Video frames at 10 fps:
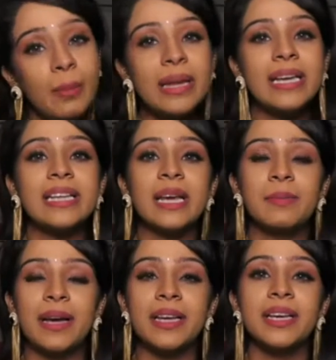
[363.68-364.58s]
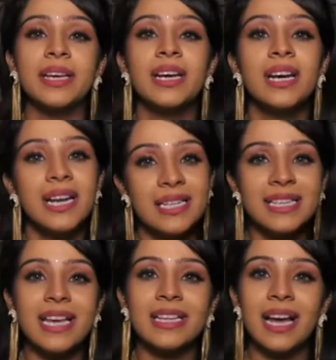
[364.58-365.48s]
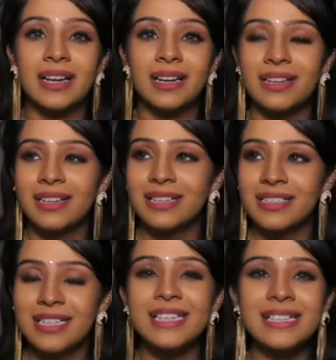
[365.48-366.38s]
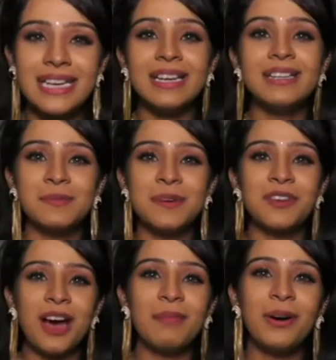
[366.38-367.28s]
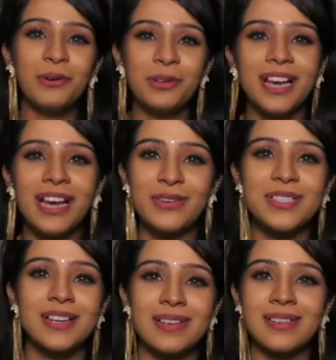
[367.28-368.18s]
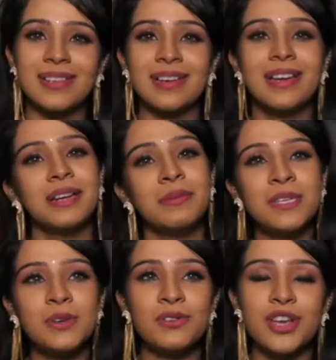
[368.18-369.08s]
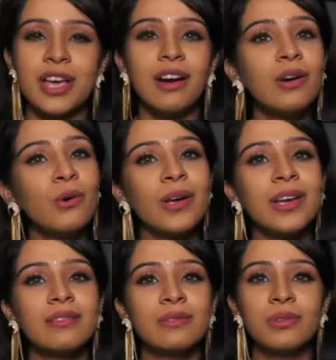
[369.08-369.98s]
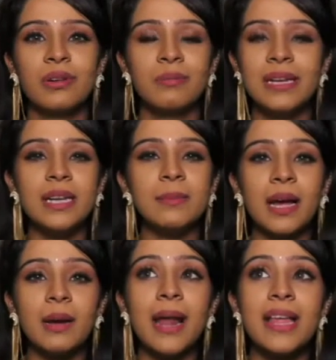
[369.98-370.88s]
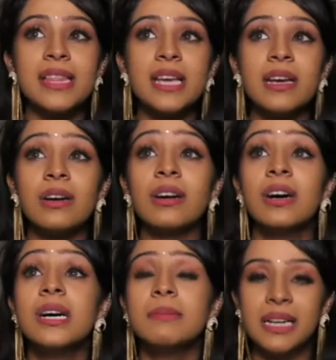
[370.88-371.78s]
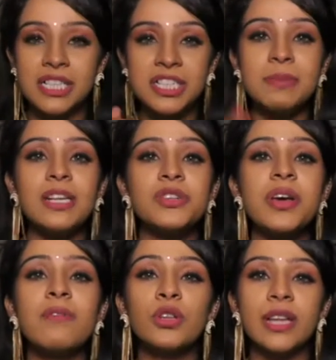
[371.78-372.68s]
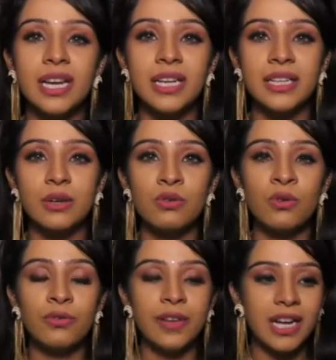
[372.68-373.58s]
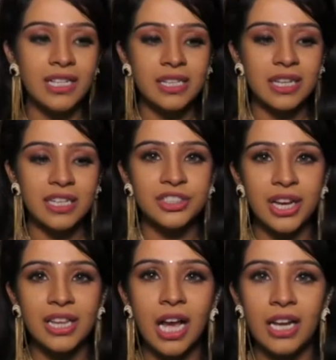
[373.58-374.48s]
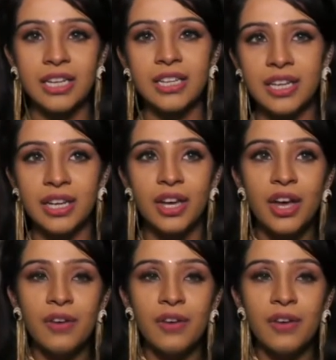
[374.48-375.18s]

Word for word: वो हमें नहीं देख पाएगी इट्स लाइक दैट जैसे सीरियल्स में ड्रामा होता है उस तरह से हिट एंड मिस हो जाएगा कोई मिल नहीं पाएगा बट आई थिंक मंजिमा जो है वो देख लेती है उनको फील आ जाता है कि शायद काली ही थी